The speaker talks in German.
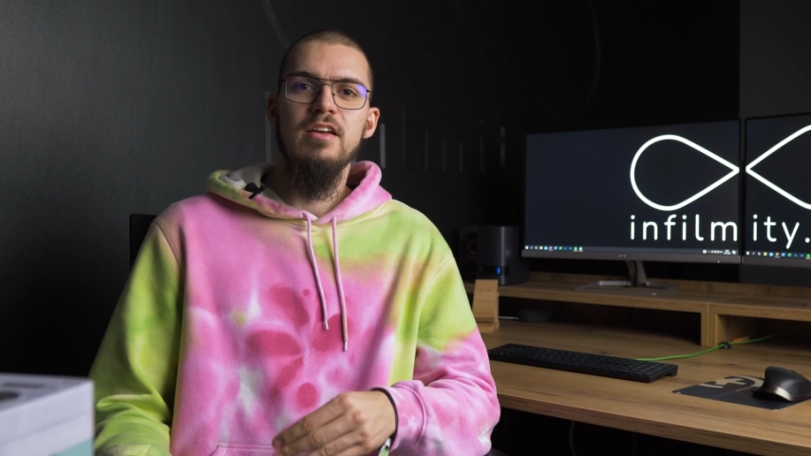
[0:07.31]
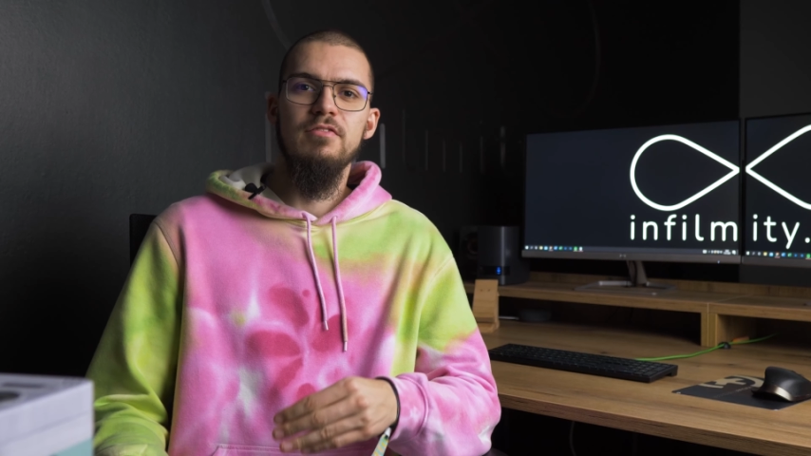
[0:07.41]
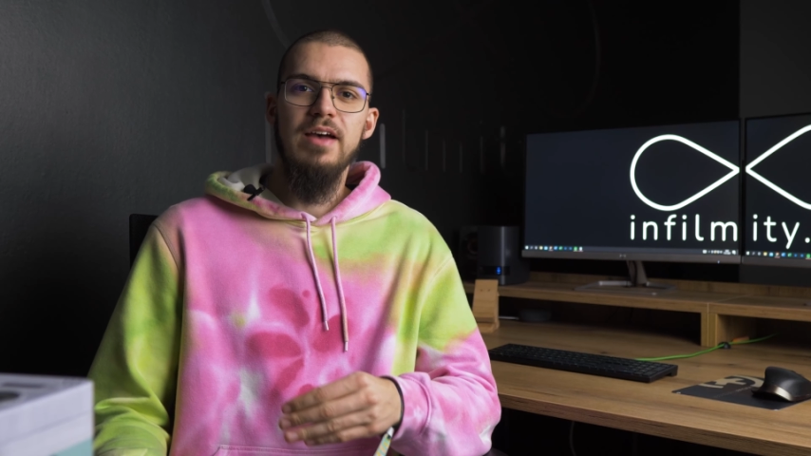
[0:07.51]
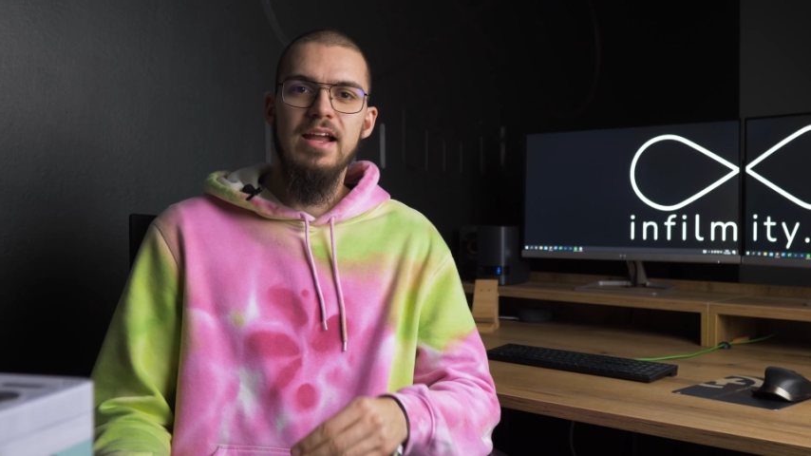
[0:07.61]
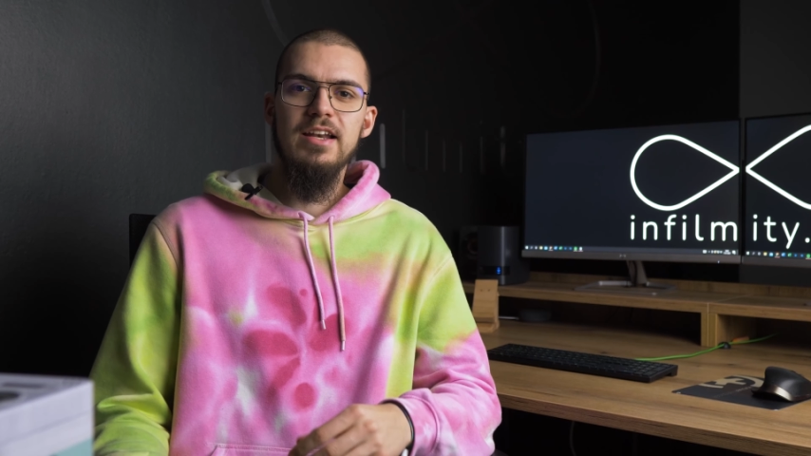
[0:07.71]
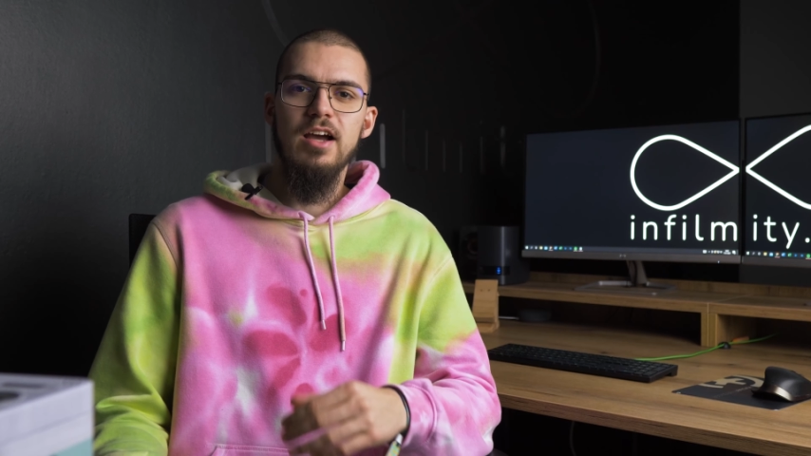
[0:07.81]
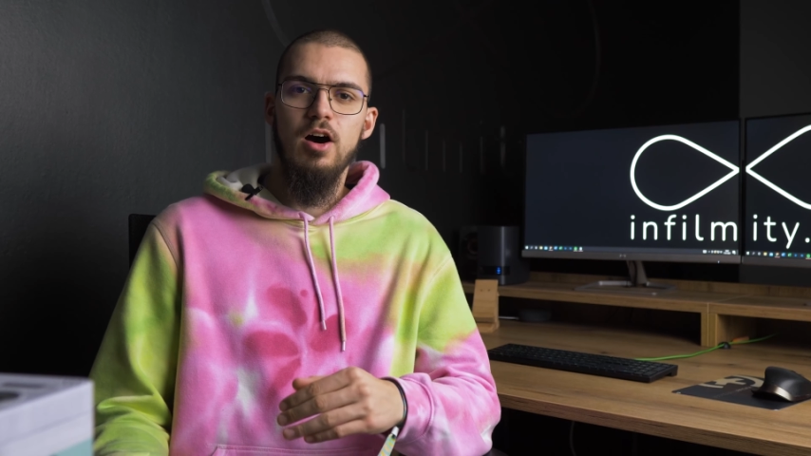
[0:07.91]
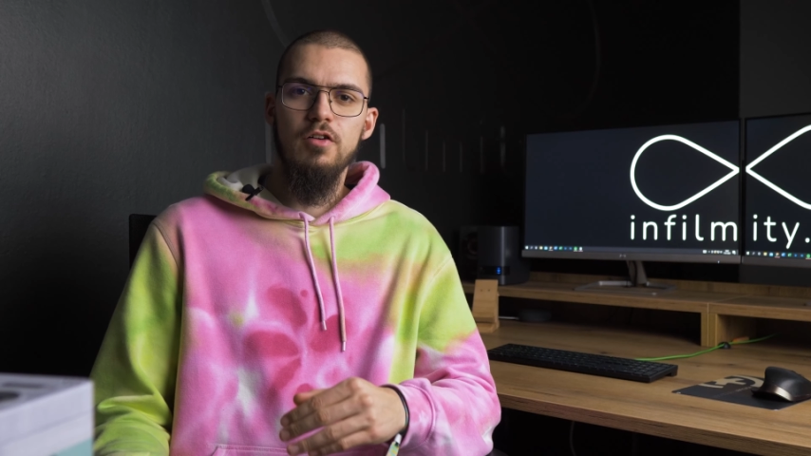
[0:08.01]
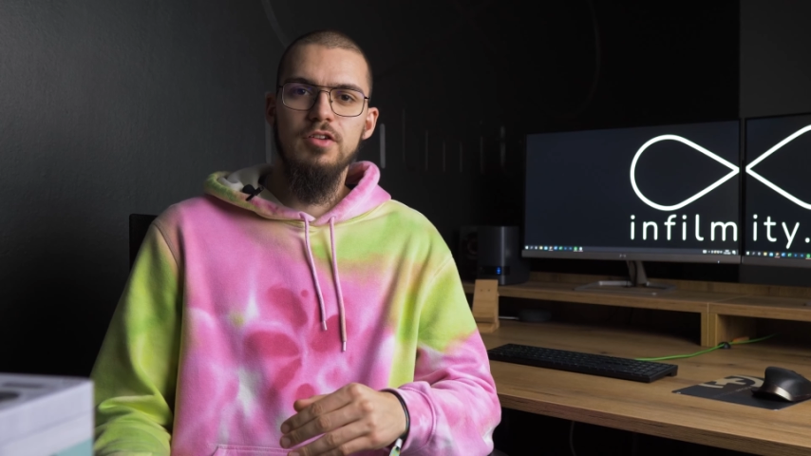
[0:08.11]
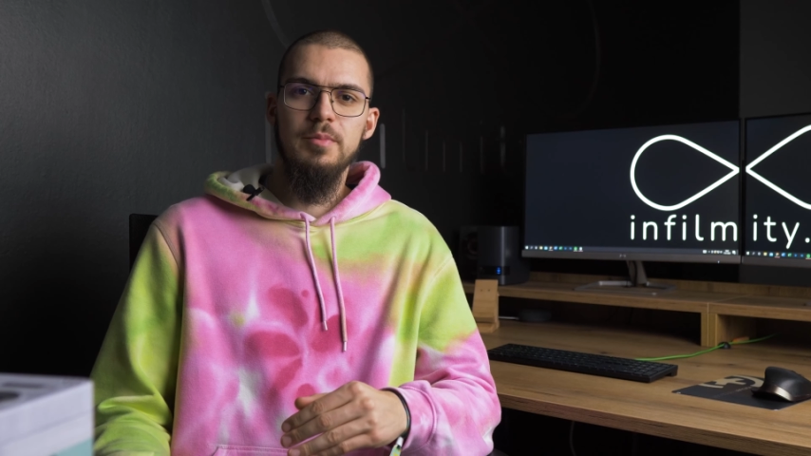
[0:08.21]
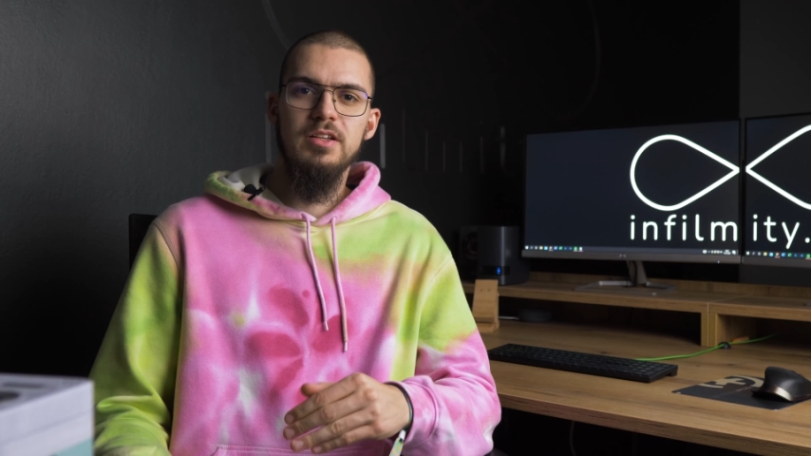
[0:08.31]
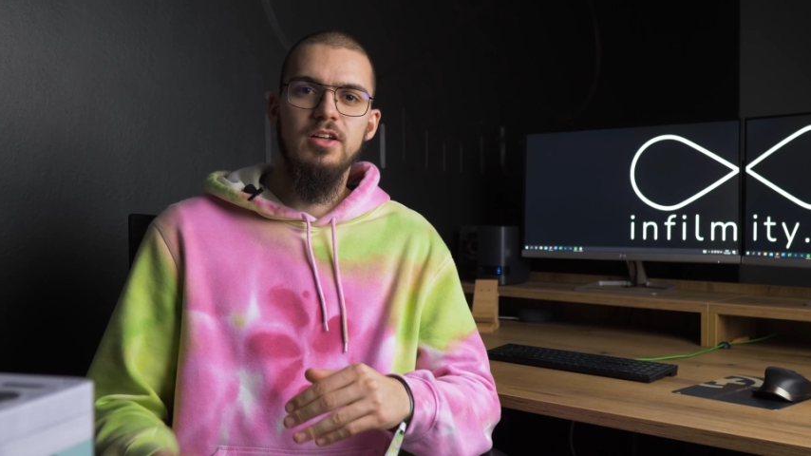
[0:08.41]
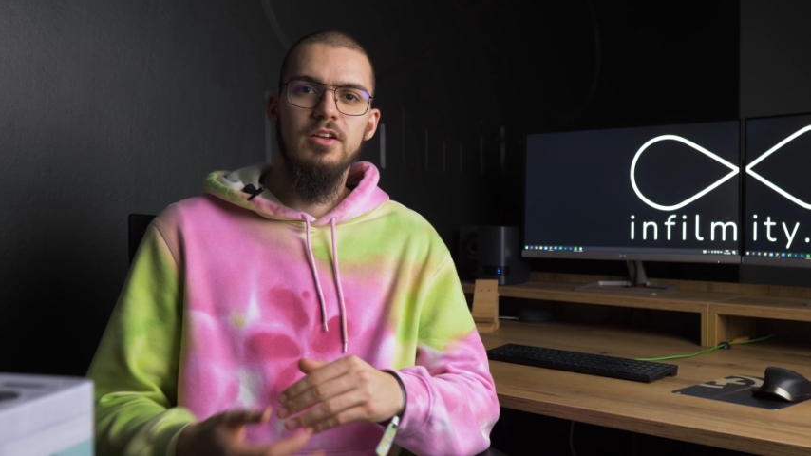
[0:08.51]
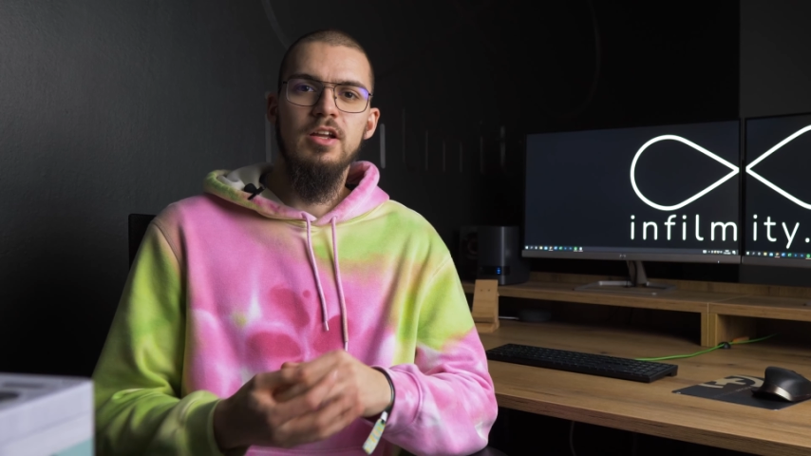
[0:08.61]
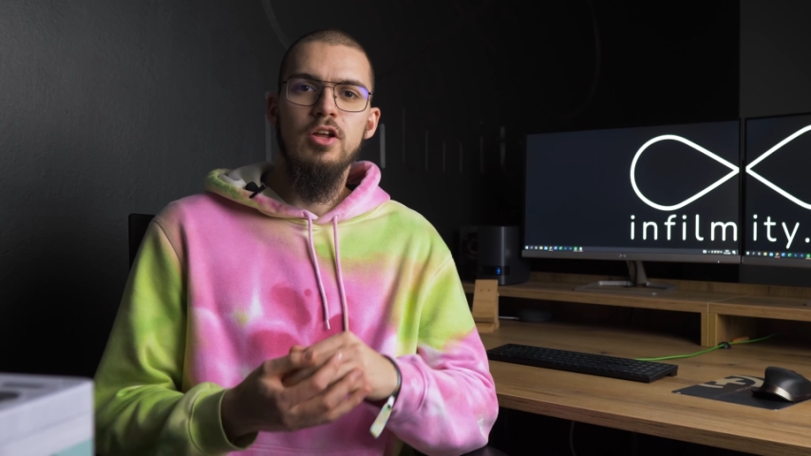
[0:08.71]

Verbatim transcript: weil die Aufnahmen dann